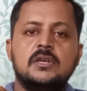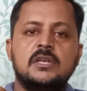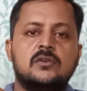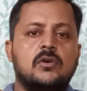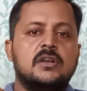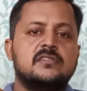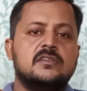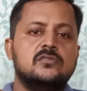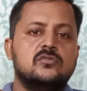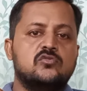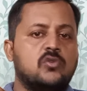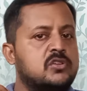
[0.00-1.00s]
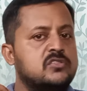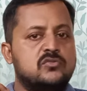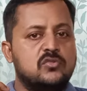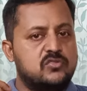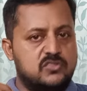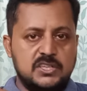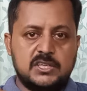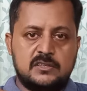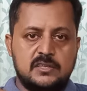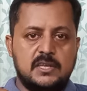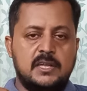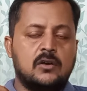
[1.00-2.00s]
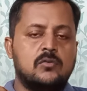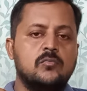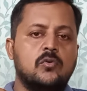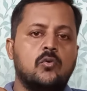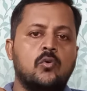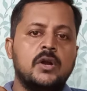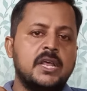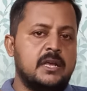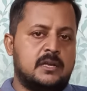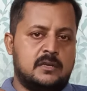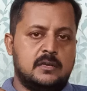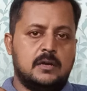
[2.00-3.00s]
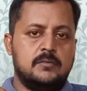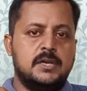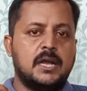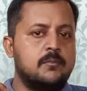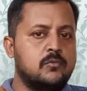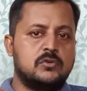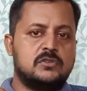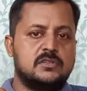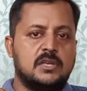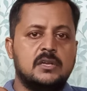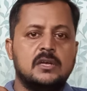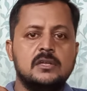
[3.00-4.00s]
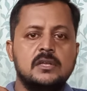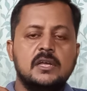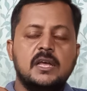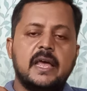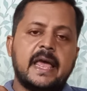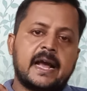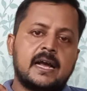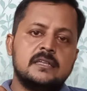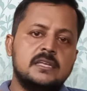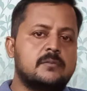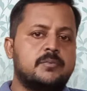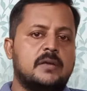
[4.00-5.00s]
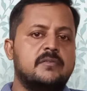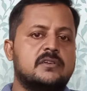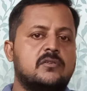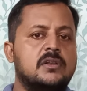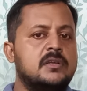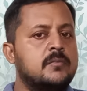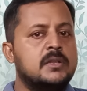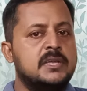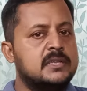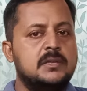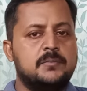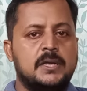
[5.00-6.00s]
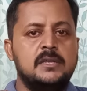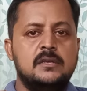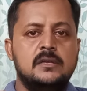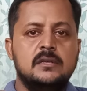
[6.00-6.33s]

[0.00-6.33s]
এই কলেজ কিন্তু যথেষ্ট স্ট্রিক্ট এরকম অনেক আমি নাম করতে চাই না একাধিক প্রাইভেট কলেজ আমরা দেখতে পাই